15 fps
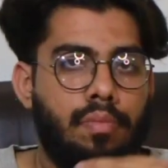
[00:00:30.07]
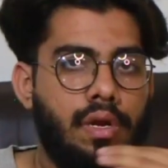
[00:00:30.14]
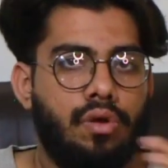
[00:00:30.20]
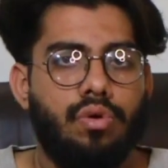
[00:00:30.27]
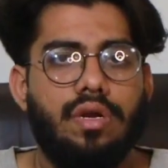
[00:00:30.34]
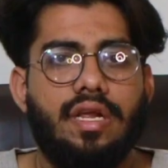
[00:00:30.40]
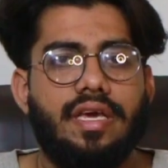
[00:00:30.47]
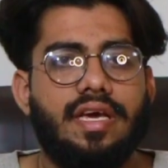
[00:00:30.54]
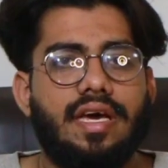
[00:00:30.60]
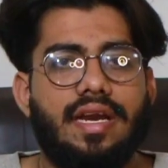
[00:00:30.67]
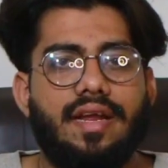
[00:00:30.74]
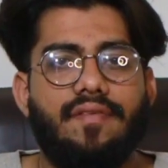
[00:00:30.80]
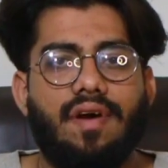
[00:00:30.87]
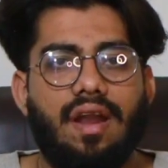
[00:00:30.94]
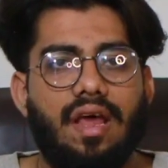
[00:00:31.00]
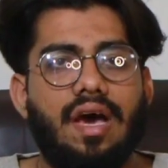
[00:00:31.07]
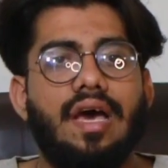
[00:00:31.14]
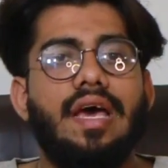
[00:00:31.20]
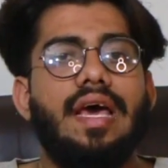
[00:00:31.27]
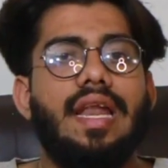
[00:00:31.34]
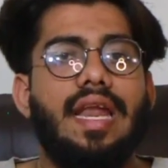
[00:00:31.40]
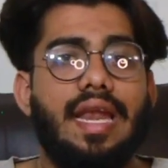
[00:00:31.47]
बिल्कुल नहीं करने वाला
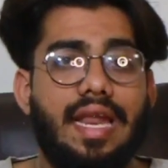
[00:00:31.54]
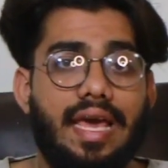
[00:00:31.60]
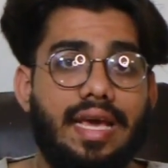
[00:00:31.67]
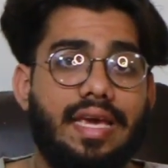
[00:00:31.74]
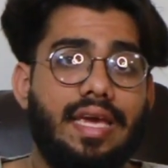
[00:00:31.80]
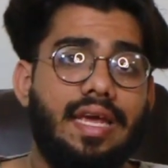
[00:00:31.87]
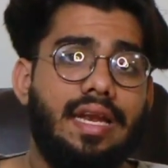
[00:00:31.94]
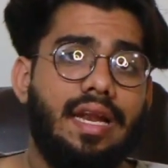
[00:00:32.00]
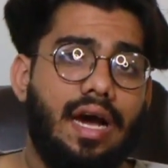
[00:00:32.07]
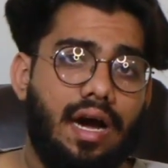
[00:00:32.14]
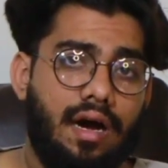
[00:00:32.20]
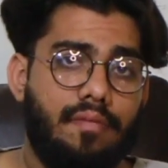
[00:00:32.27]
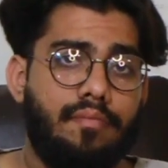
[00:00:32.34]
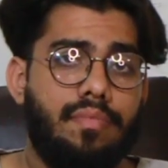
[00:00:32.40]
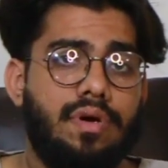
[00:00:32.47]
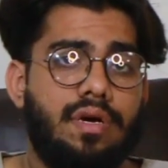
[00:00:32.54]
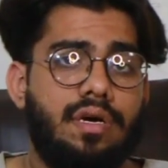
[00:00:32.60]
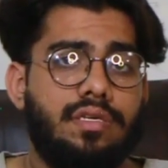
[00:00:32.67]
लेकिन अब